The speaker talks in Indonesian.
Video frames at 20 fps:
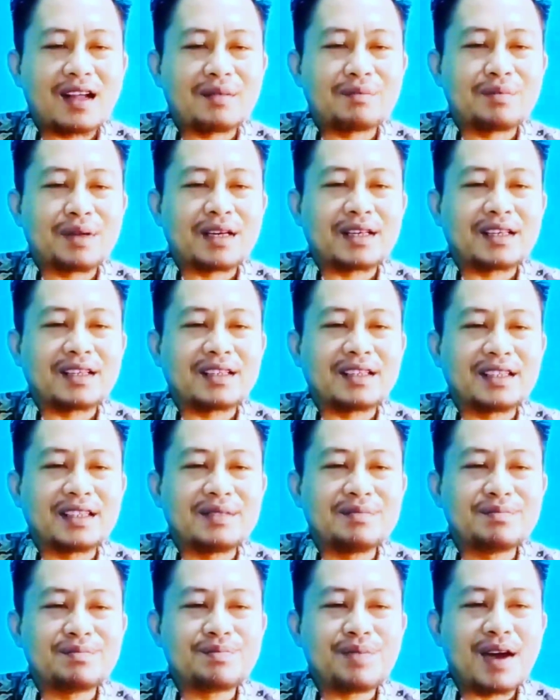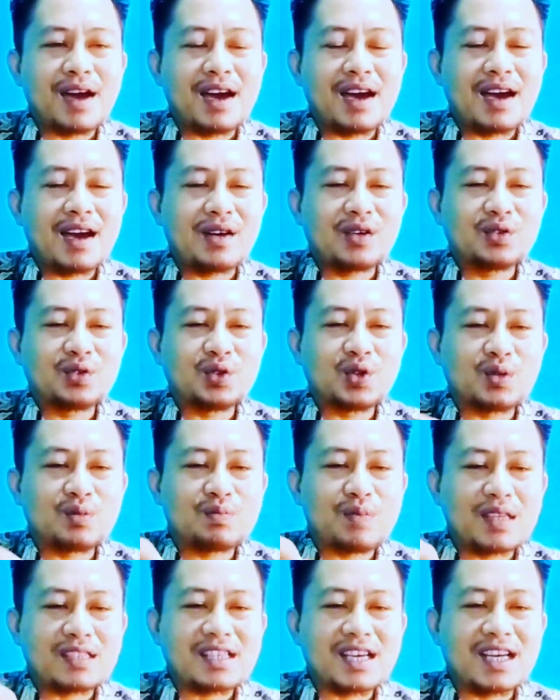dan berlimpah untuk
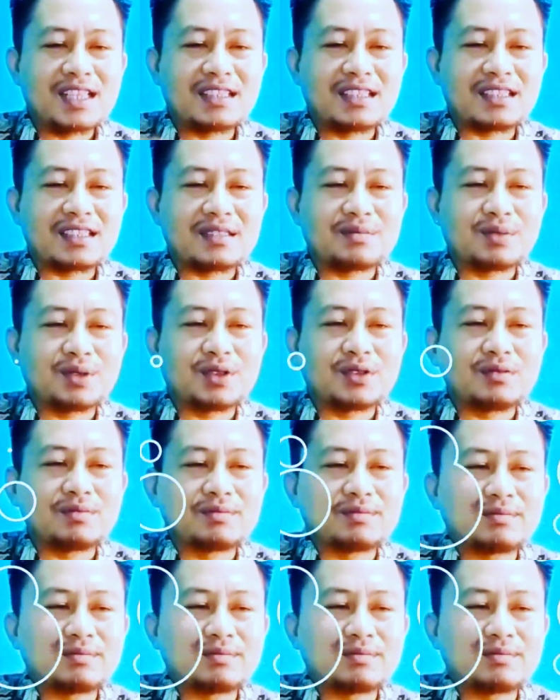pasangan tersebut.